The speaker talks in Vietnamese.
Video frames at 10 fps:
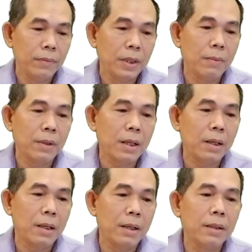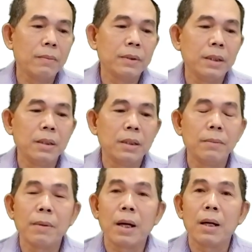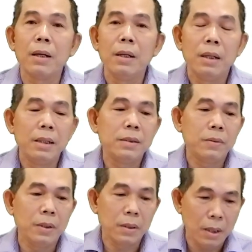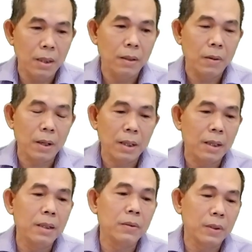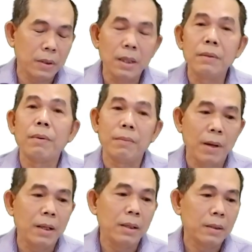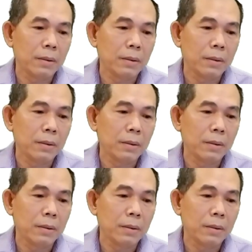tìm cách là lấy thông tin khi mà x truyền cho y hoặc là y truyền cho x vân vân